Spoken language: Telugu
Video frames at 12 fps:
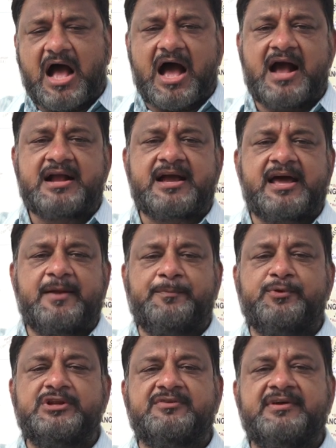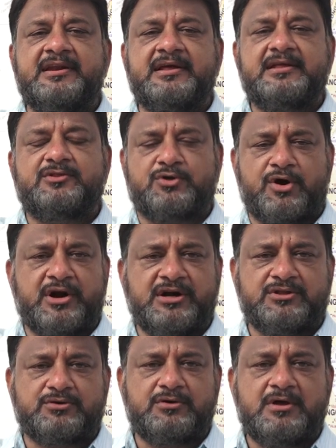అహంకారపూరితమైన
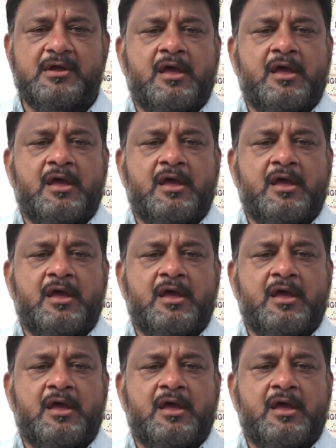ధోరణితో